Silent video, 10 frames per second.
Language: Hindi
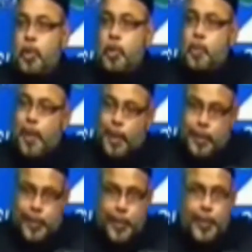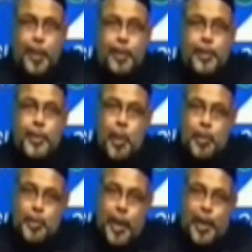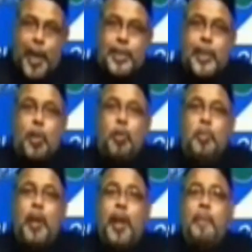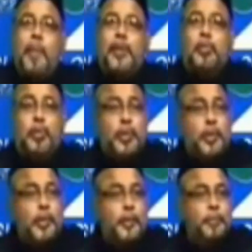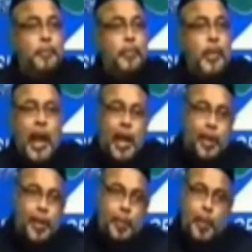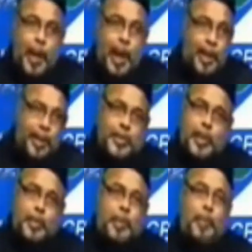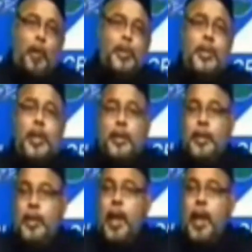खुतबा कदीर देख लीजिए और चाहे आज का खुतबा अब्बास सुन लीजिए आखिरी आखिरी हिस्से में पहुंच गए